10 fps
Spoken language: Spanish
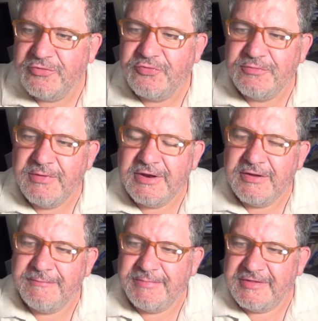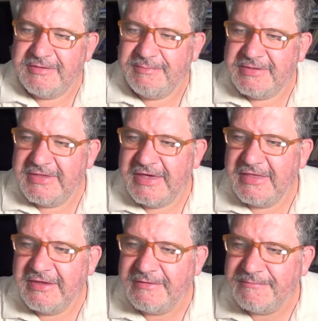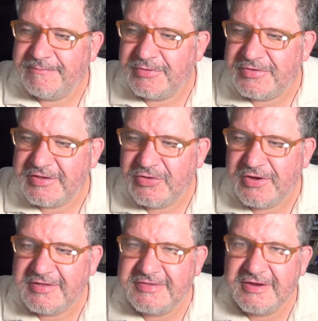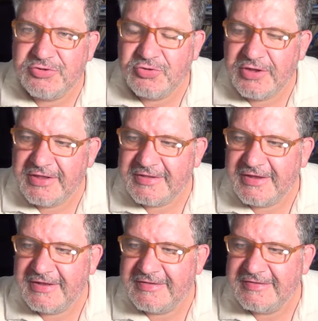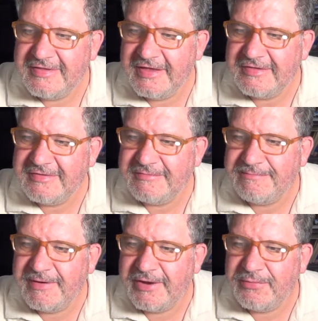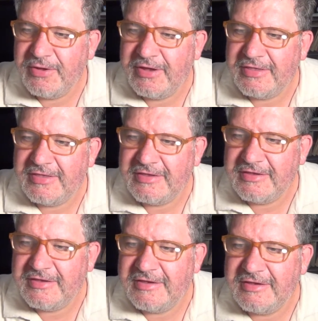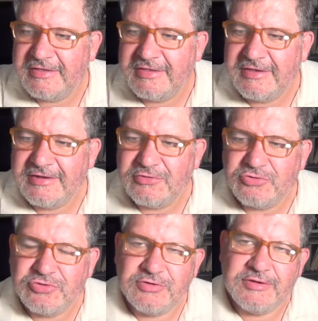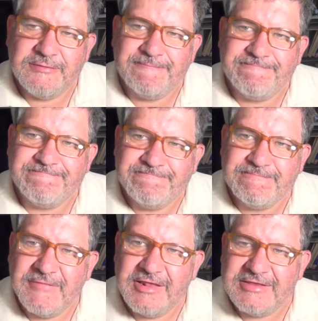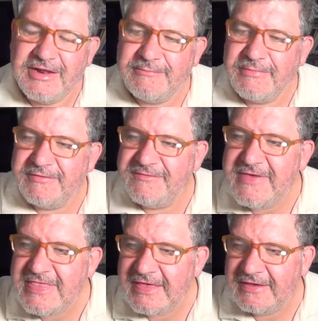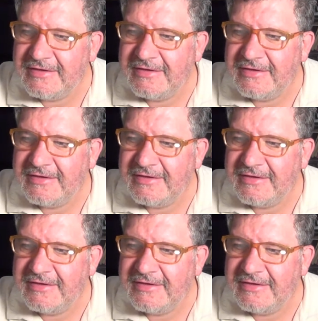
y en forma precipitada, procedió a gastar todas las ganancias para de, los em, la tela más fina